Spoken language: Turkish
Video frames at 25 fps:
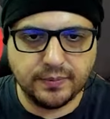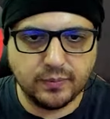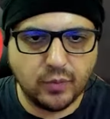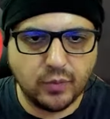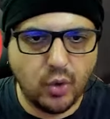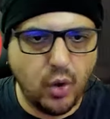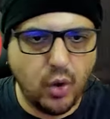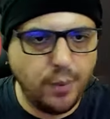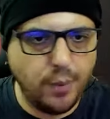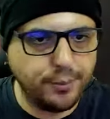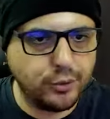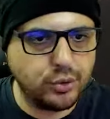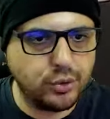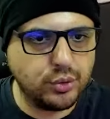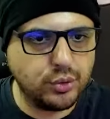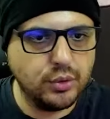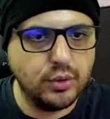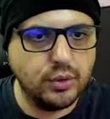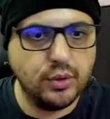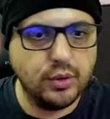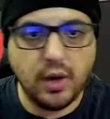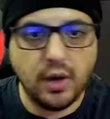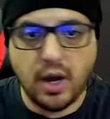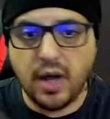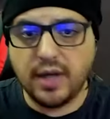Ops
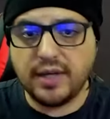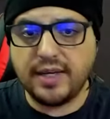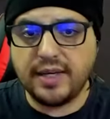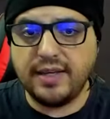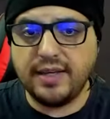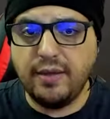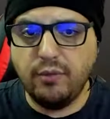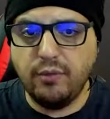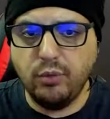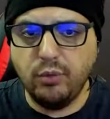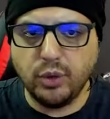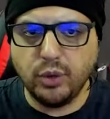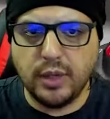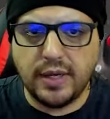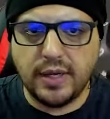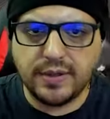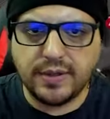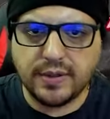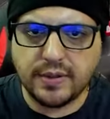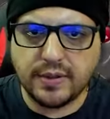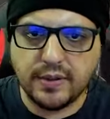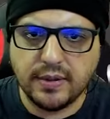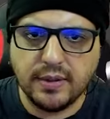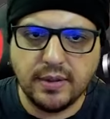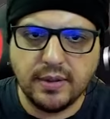arkadan vurdular.
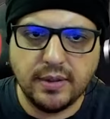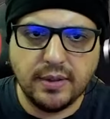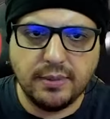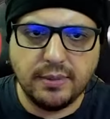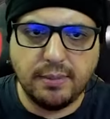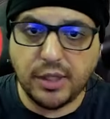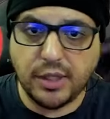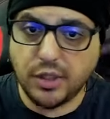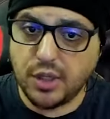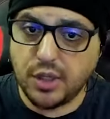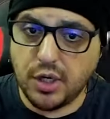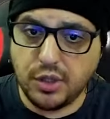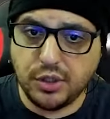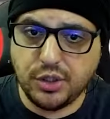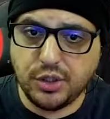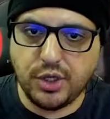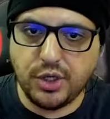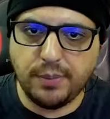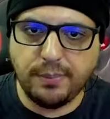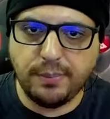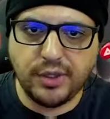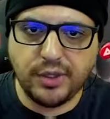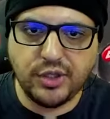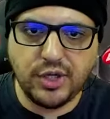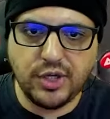
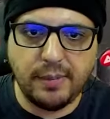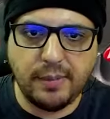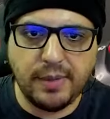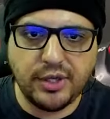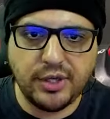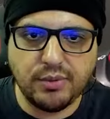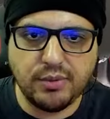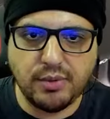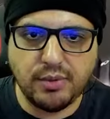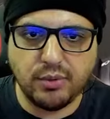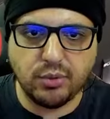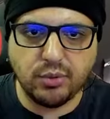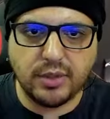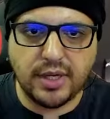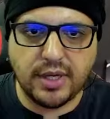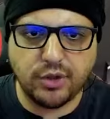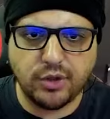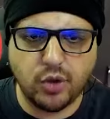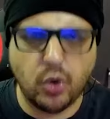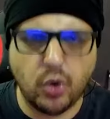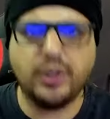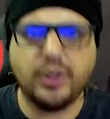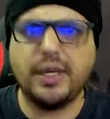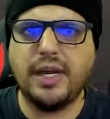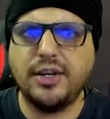Başlangıçta başlar başlamaz vurdular.
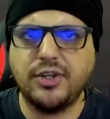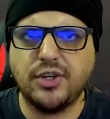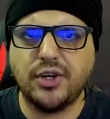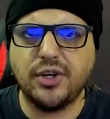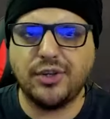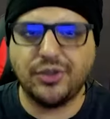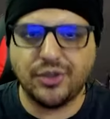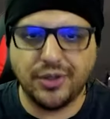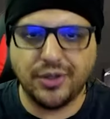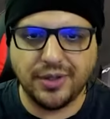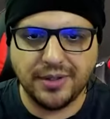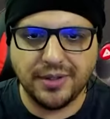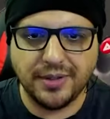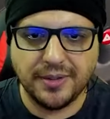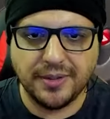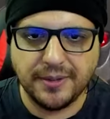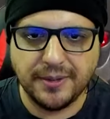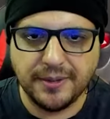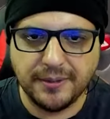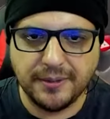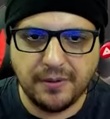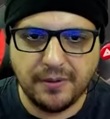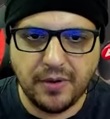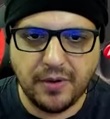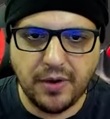Çok gerçekçi.
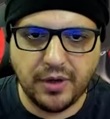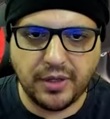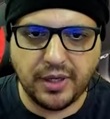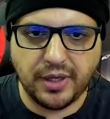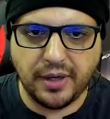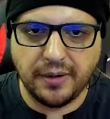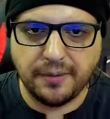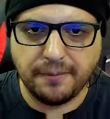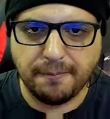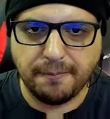Okey.